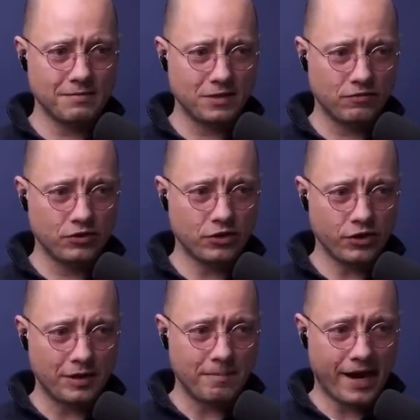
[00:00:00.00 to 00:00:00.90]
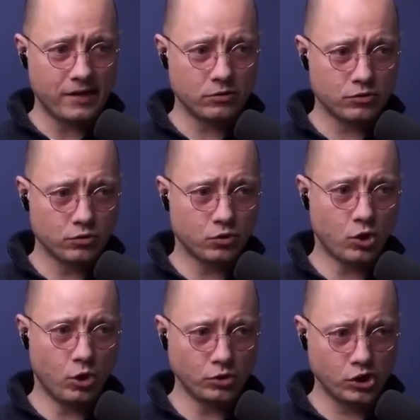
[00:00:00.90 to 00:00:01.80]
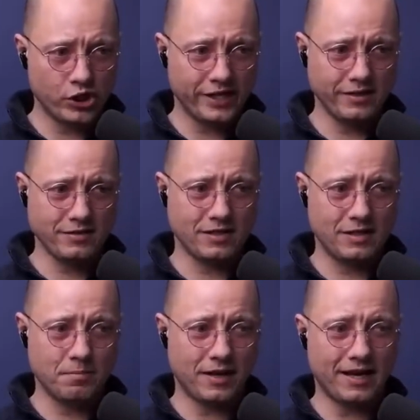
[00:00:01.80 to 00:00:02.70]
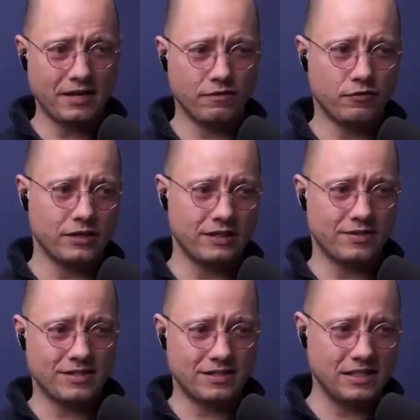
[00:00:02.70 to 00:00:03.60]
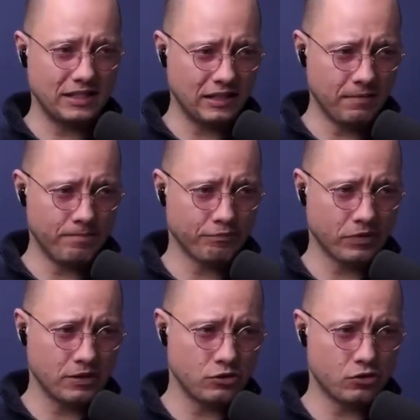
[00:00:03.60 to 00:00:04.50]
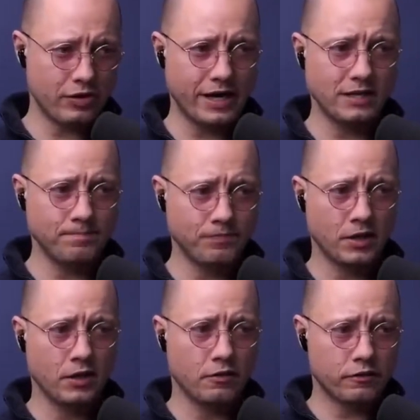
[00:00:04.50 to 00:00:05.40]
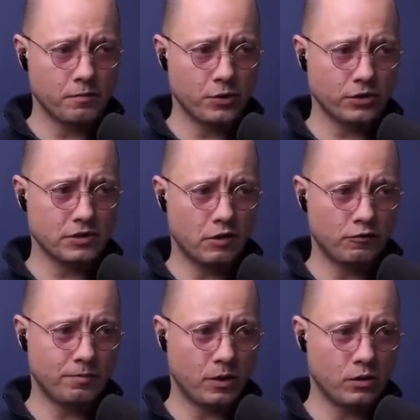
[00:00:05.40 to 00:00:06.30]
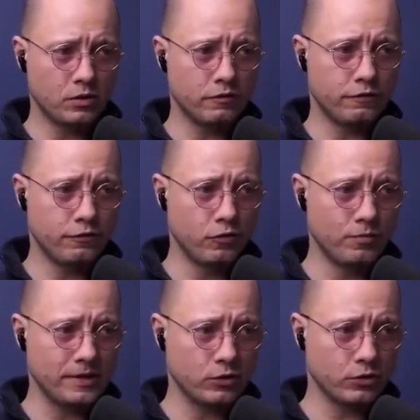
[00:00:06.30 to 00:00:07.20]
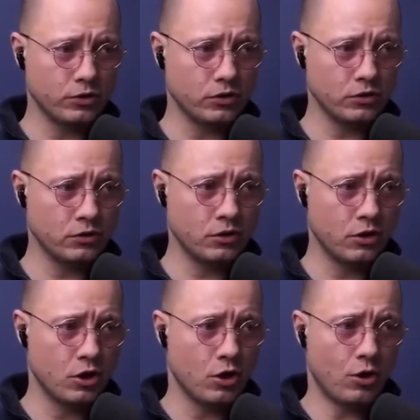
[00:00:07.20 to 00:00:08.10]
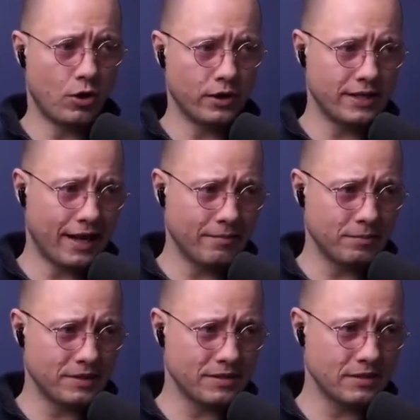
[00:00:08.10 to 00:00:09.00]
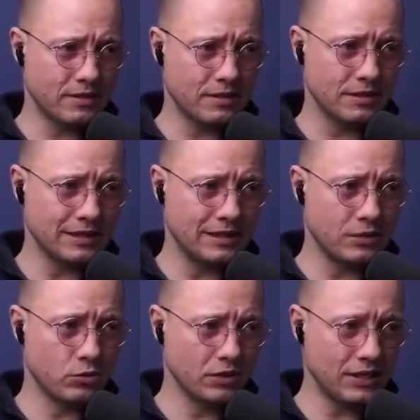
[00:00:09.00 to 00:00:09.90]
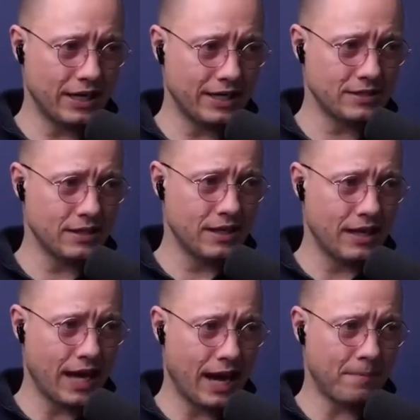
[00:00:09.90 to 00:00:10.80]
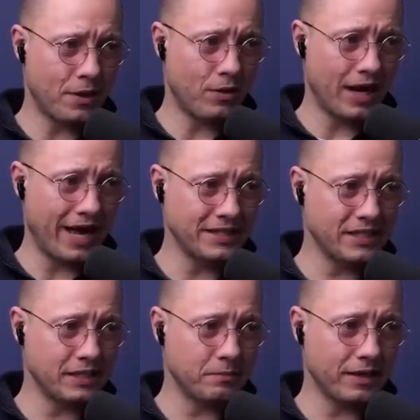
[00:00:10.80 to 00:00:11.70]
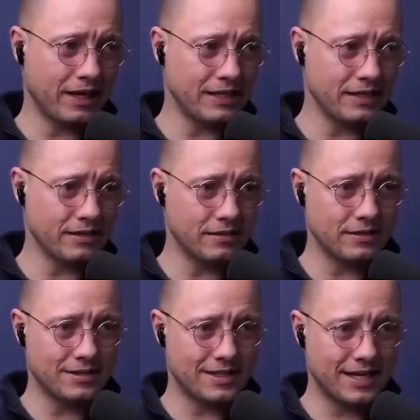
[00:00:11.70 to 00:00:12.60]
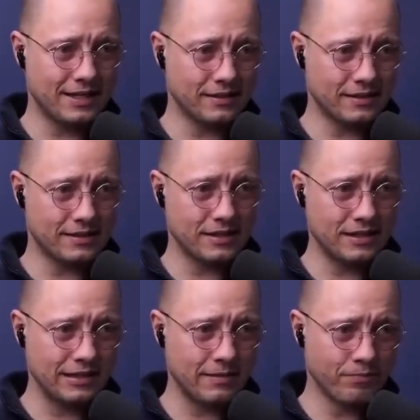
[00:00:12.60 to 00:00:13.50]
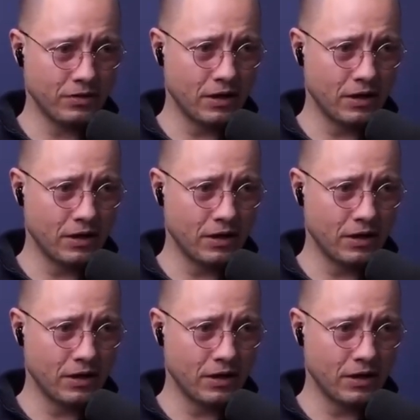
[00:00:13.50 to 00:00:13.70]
Mich würde eure Meinung zu Coachings im Bereich von Investieren, Traden, Vermögensaufbau, Firmengründen, Online-Business, Gesundheit, aber auch anderen Bereichen sehr interessieren.